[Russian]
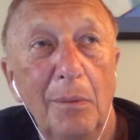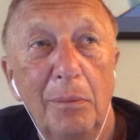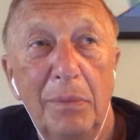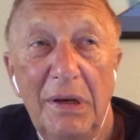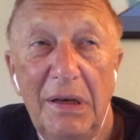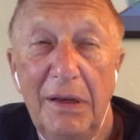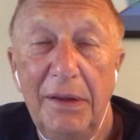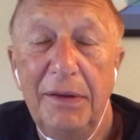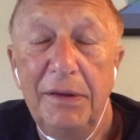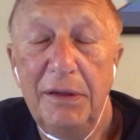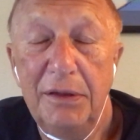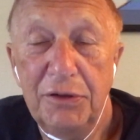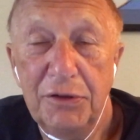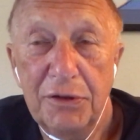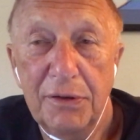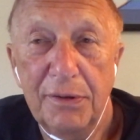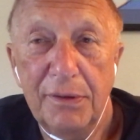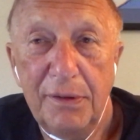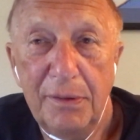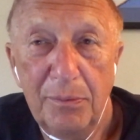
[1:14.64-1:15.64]

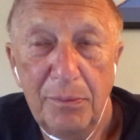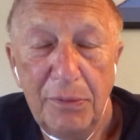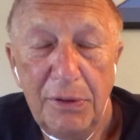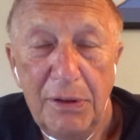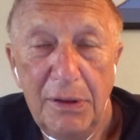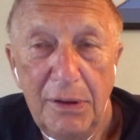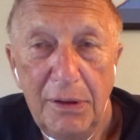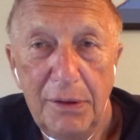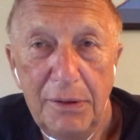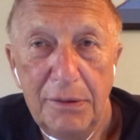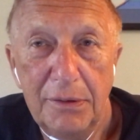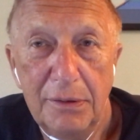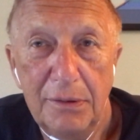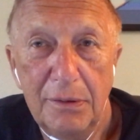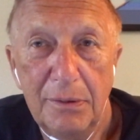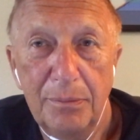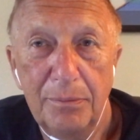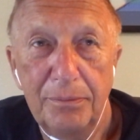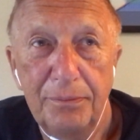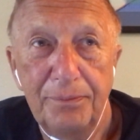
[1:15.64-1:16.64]
политическим
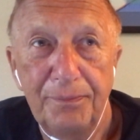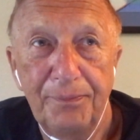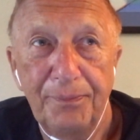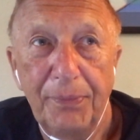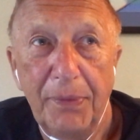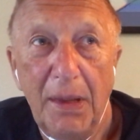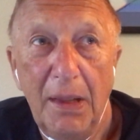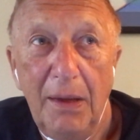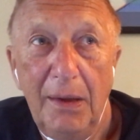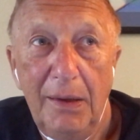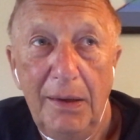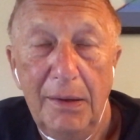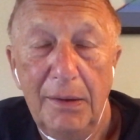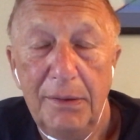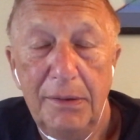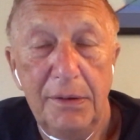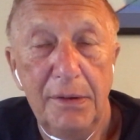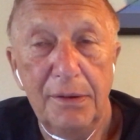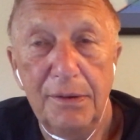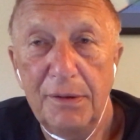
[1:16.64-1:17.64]
деятелям.
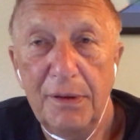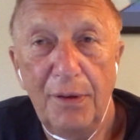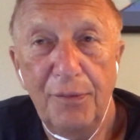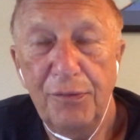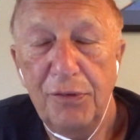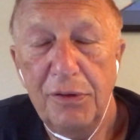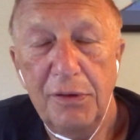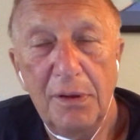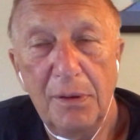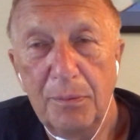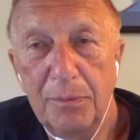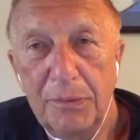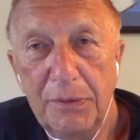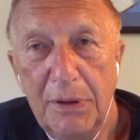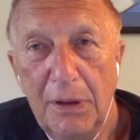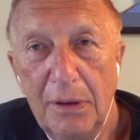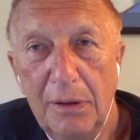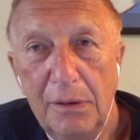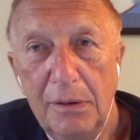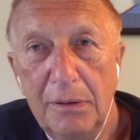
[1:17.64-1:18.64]
Это не совсем
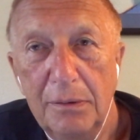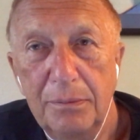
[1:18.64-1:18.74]
так.